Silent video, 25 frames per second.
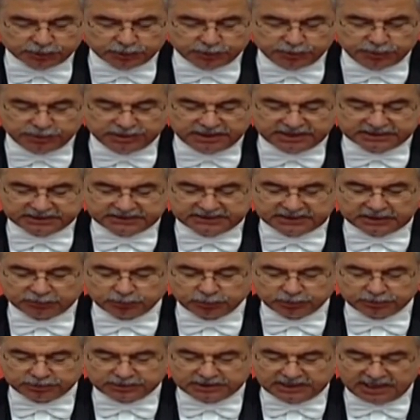Gücü
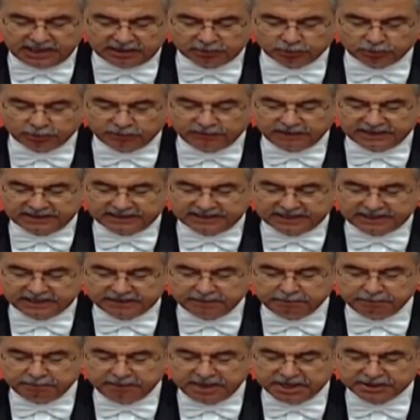bünyesinde Türk Silahlı
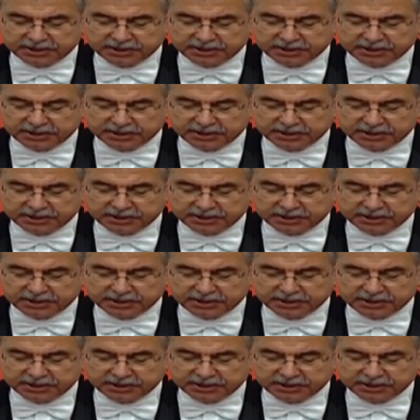Kuvvetleri'nin